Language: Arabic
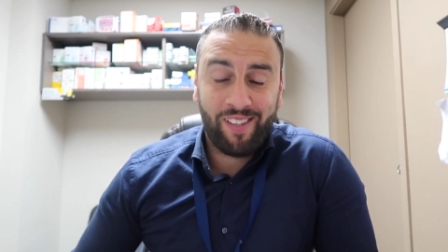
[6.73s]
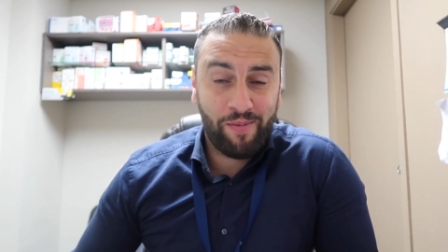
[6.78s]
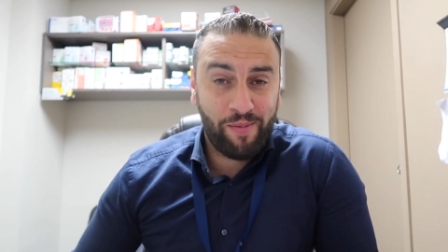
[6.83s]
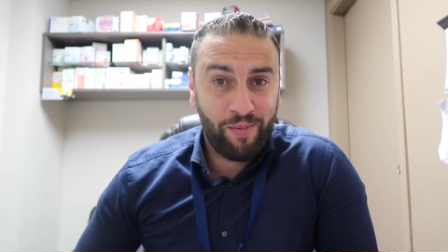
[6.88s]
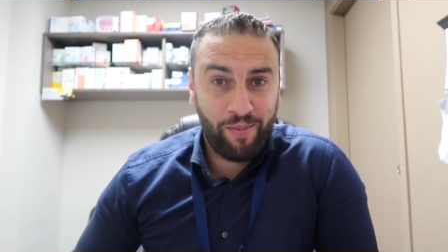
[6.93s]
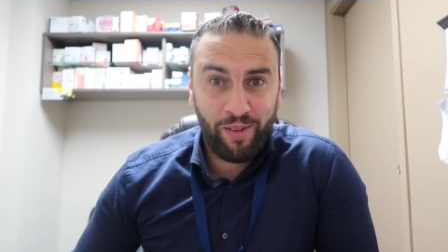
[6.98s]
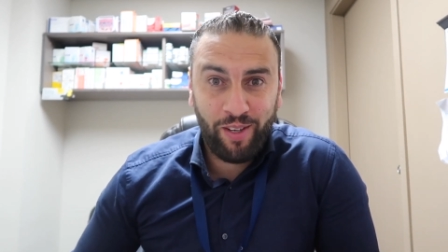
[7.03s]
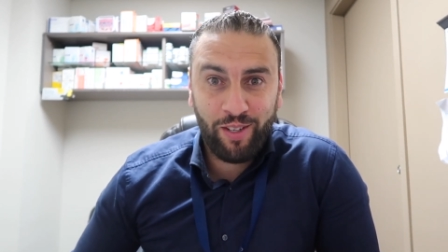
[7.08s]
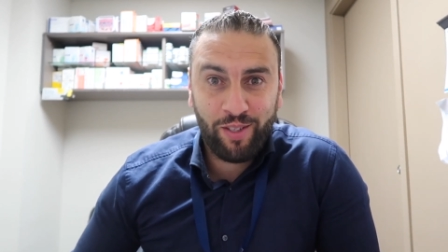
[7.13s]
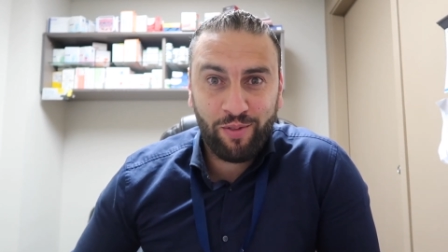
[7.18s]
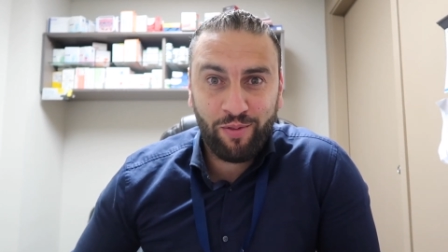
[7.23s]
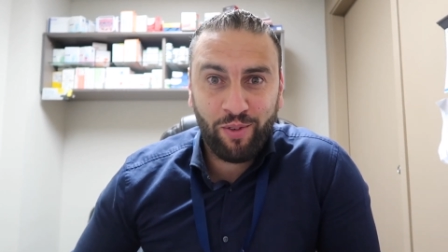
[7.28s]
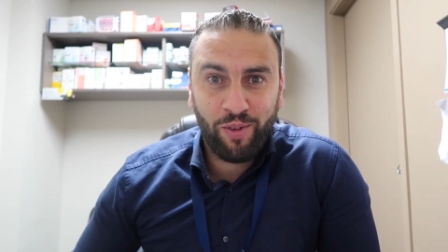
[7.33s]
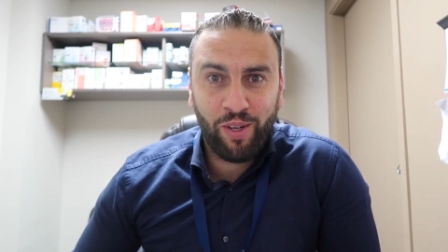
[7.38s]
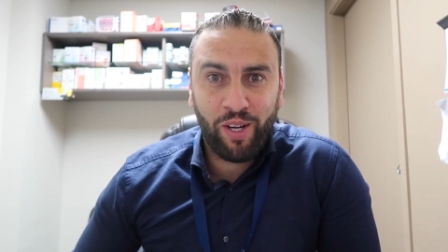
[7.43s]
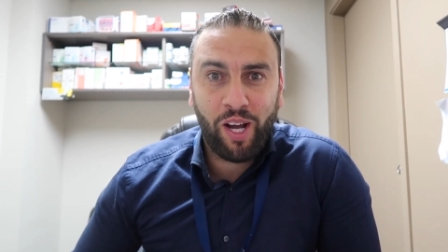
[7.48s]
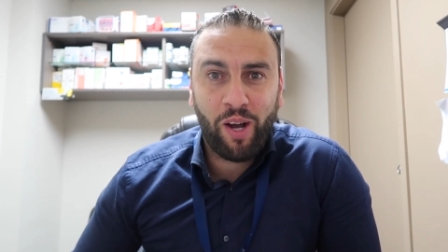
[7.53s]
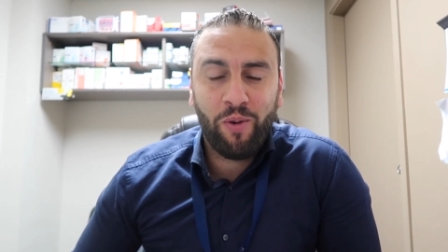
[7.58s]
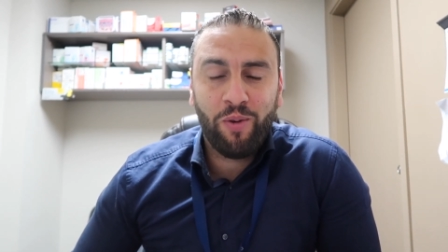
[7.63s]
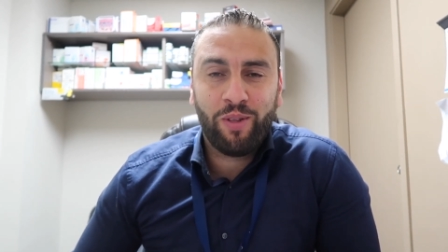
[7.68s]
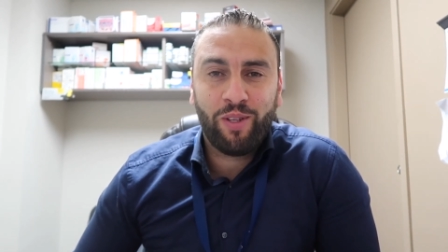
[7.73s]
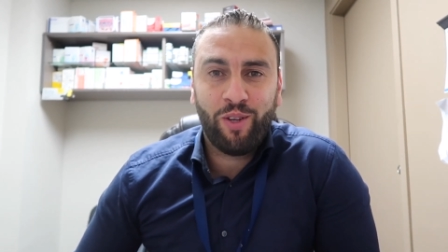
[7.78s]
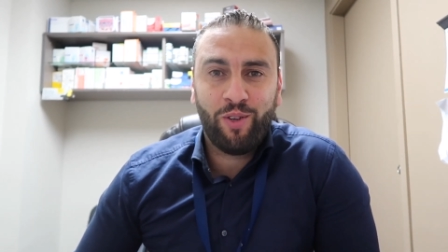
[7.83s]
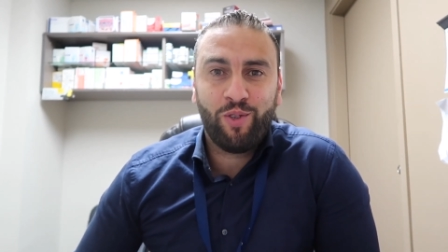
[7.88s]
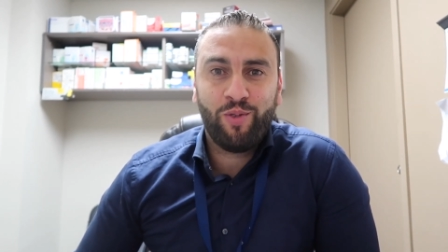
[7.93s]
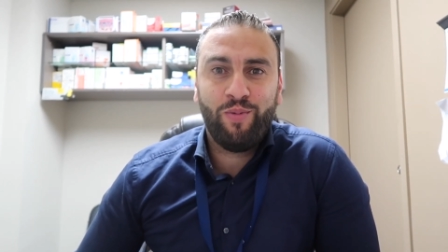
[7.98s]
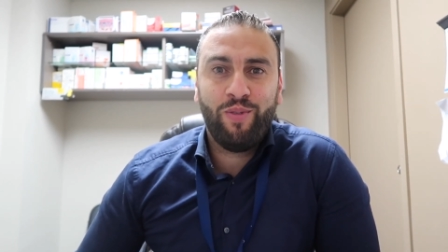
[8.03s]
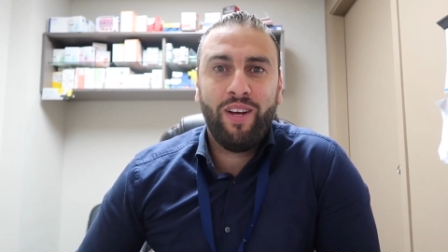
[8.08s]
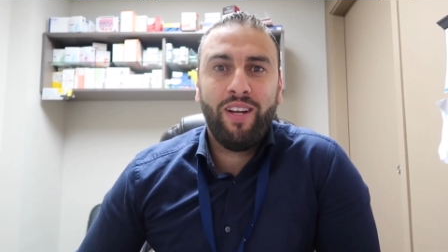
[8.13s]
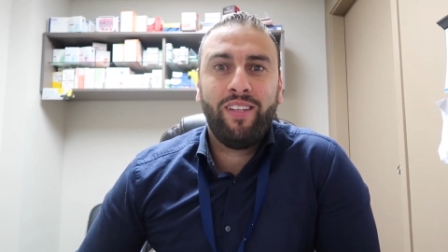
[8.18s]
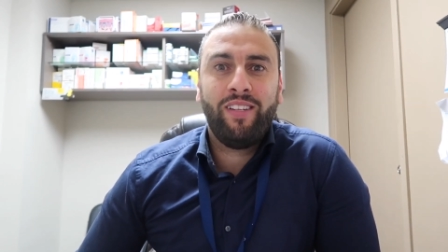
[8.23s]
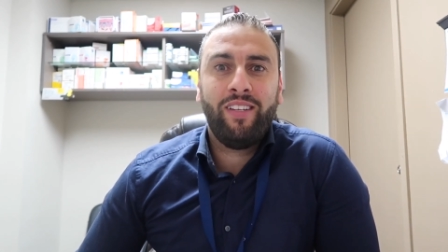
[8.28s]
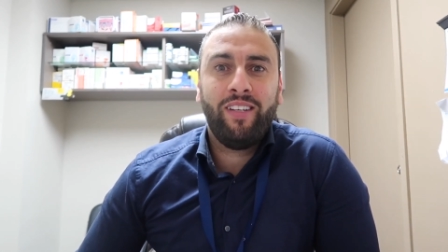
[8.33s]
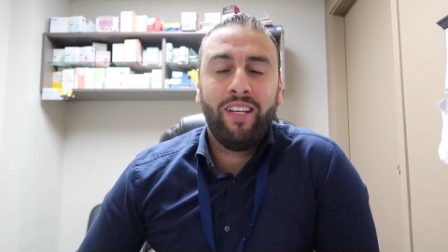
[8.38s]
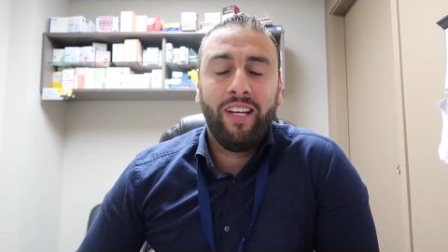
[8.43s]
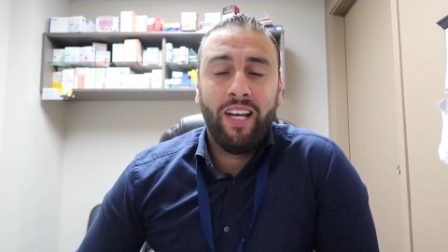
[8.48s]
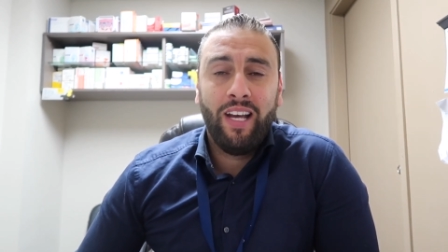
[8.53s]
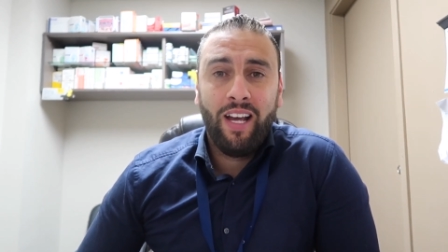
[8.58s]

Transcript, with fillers: طبعا حس في روحي عودتها الجملة هذه